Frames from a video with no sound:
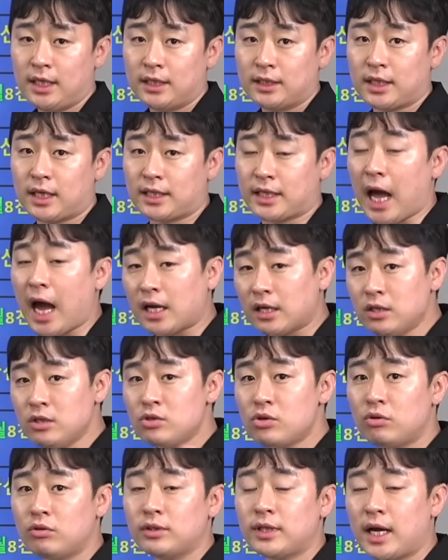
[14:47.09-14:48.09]
자, 다른
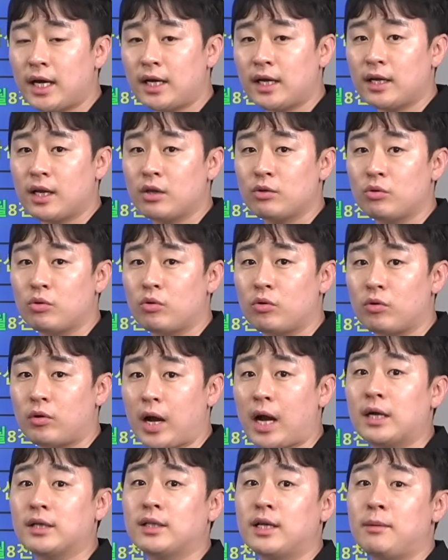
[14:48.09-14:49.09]
지역은 하락해도
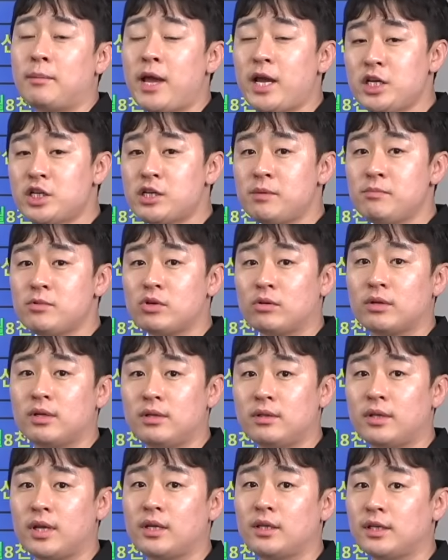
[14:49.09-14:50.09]
강남 핵심 지역
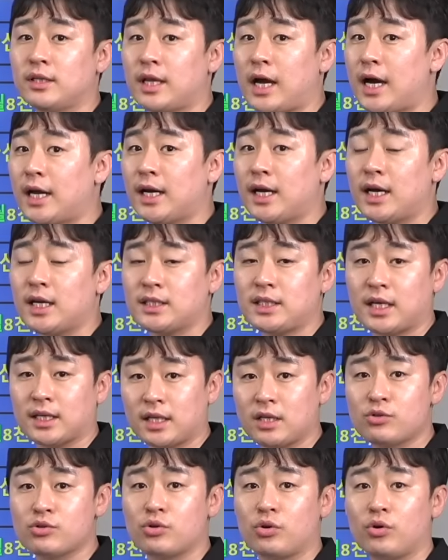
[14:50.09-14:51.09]
일대는 하락하지
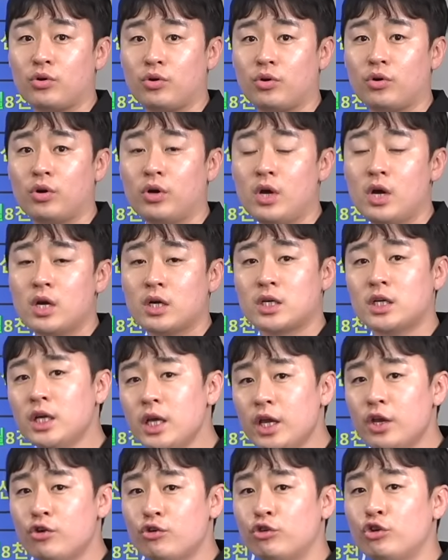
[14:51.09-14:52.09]
않았죠. 그
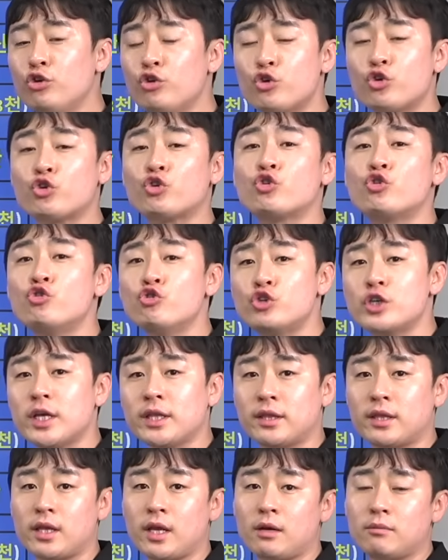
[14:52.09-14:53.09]
이유는
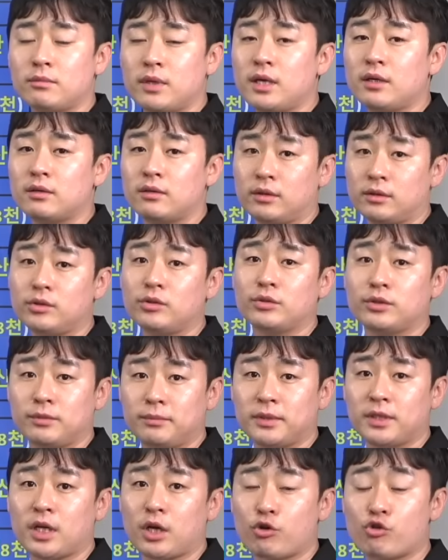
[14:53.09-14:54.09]
규제 때문에
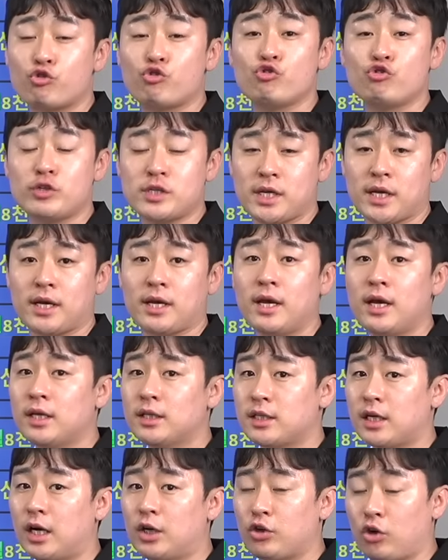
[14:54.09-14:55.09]
그랬었습니다. 규제.
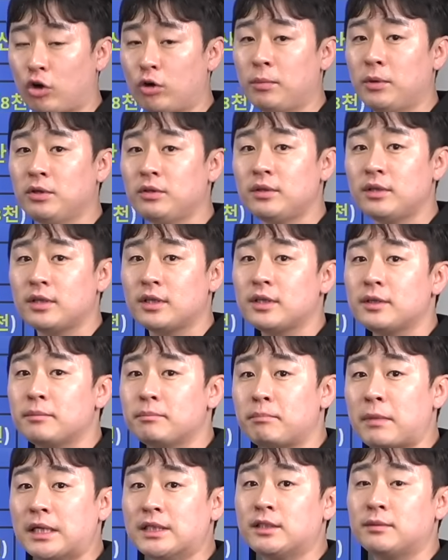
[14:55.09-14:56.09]
제가 여러 번
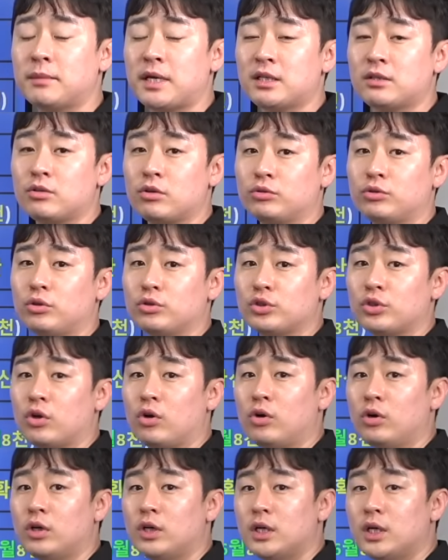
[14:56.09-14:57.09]
말씀해 드렸었죠.